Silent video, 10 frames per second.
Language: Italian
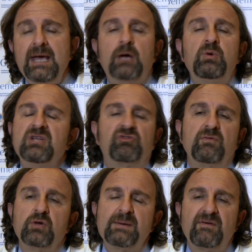E quindi se
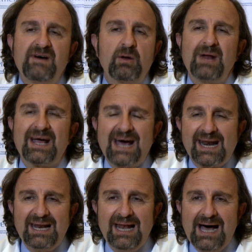vogliamo fare una
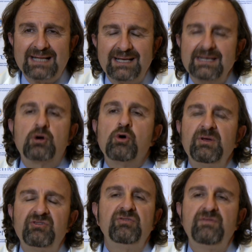carrellata di
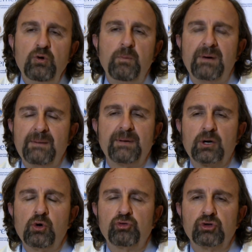come si sviluppa il
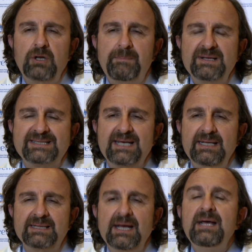percorso del
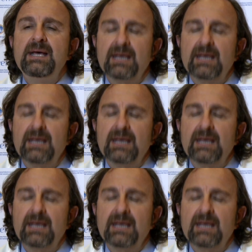paziente,